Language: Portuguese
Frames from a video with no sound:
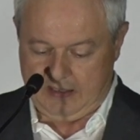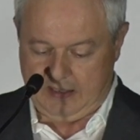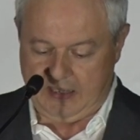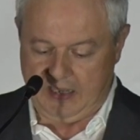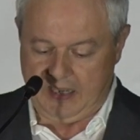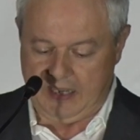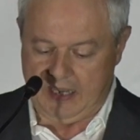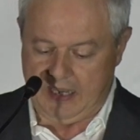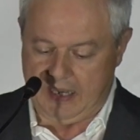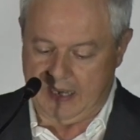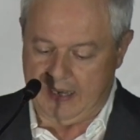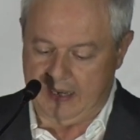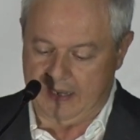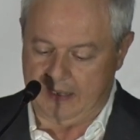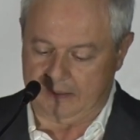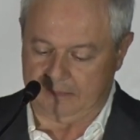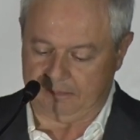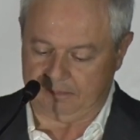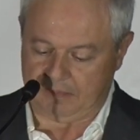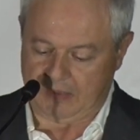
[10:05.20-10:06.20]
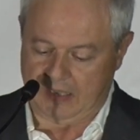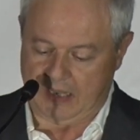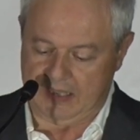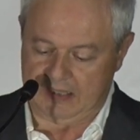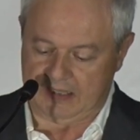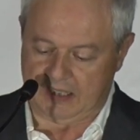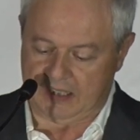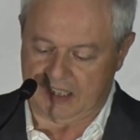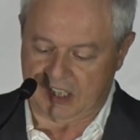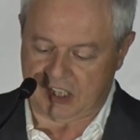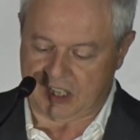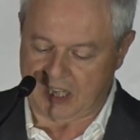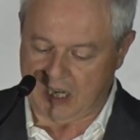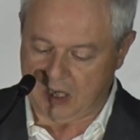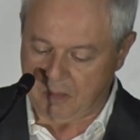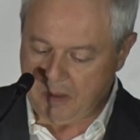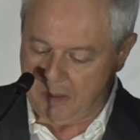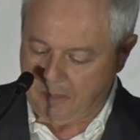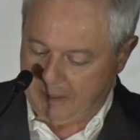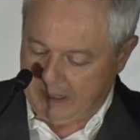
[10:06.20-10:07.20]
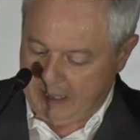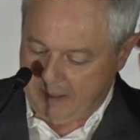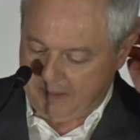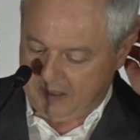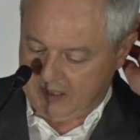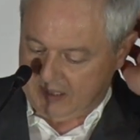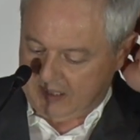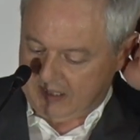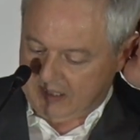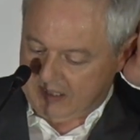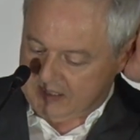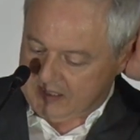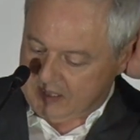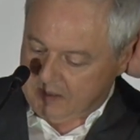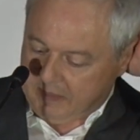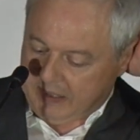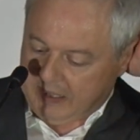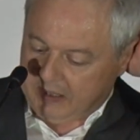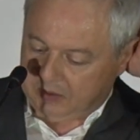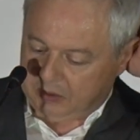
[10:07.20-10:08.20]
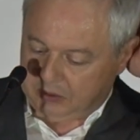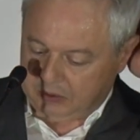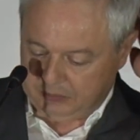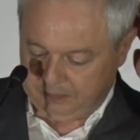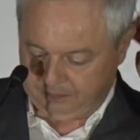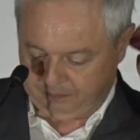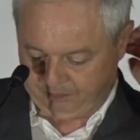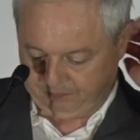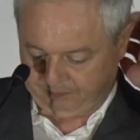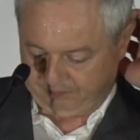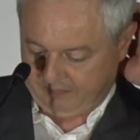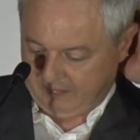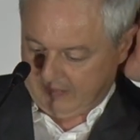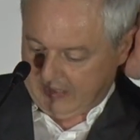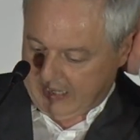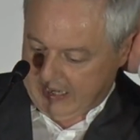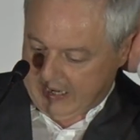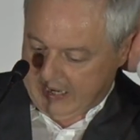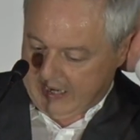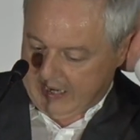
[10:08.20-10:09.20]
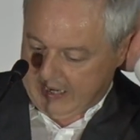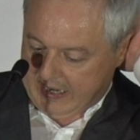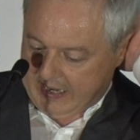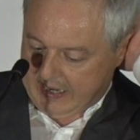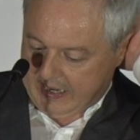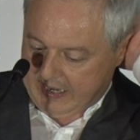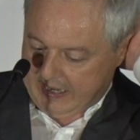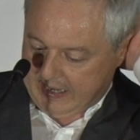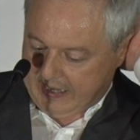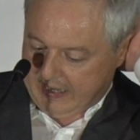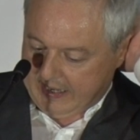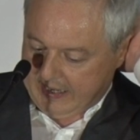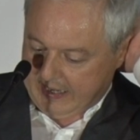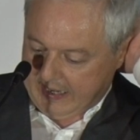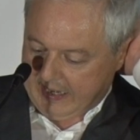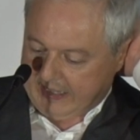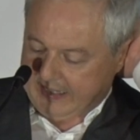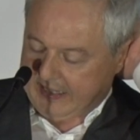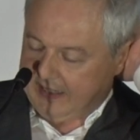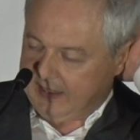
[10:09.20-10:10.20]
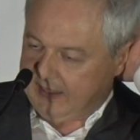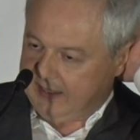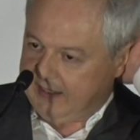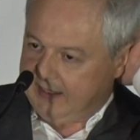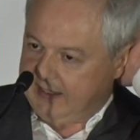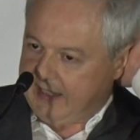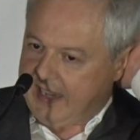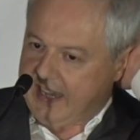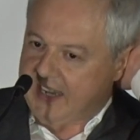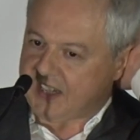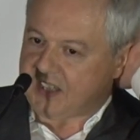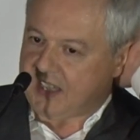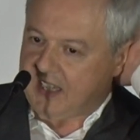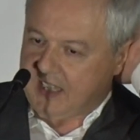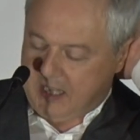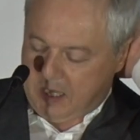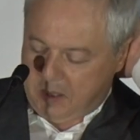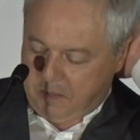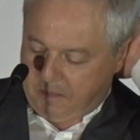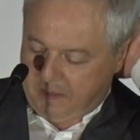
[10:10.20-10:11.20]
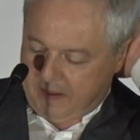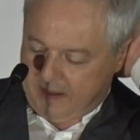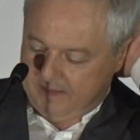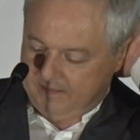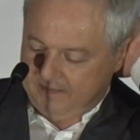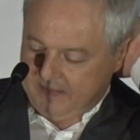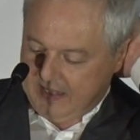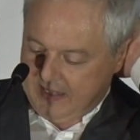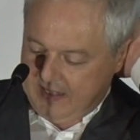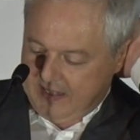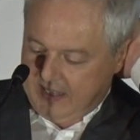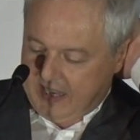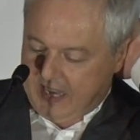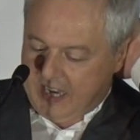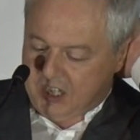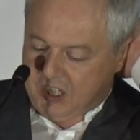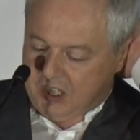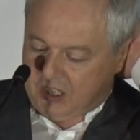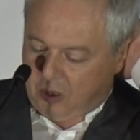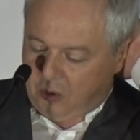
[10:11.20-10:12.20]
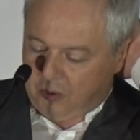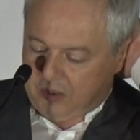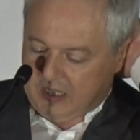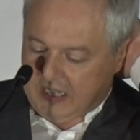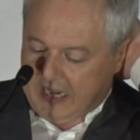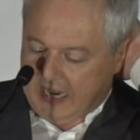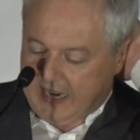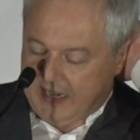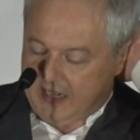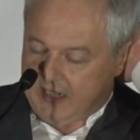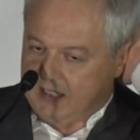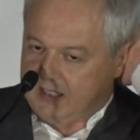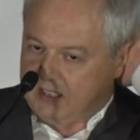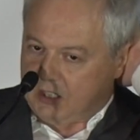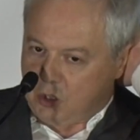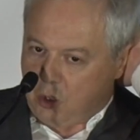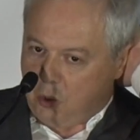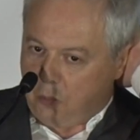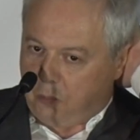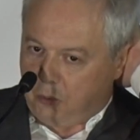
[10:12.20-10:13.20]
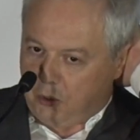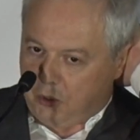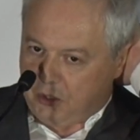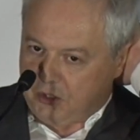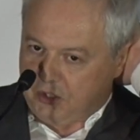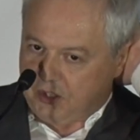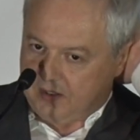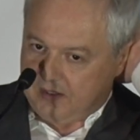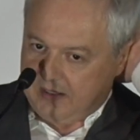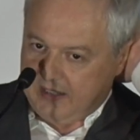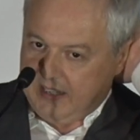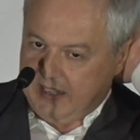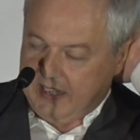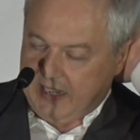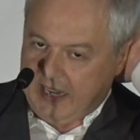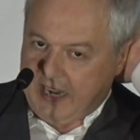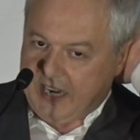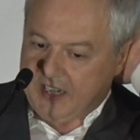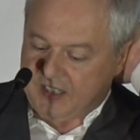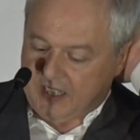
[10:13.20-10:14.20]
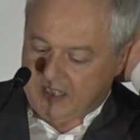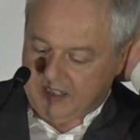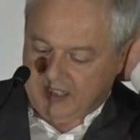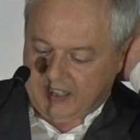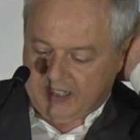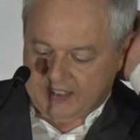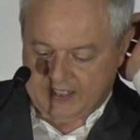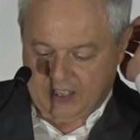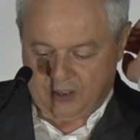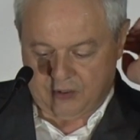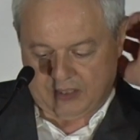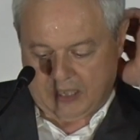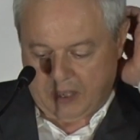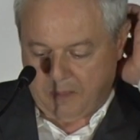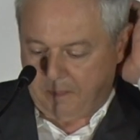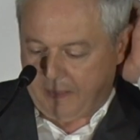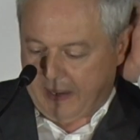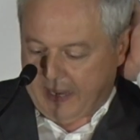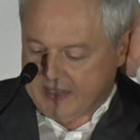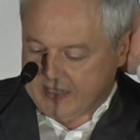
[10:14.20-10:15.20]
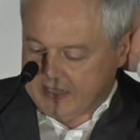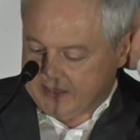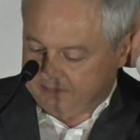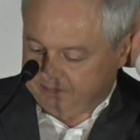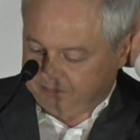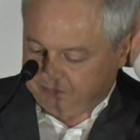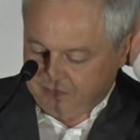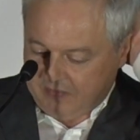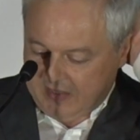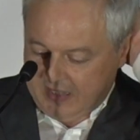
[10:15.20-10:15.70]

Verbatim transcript: queria ainda deixar uma palavra de agradecimento a, aquela, a esta equipa extraordinária que compôs esta direção de campanha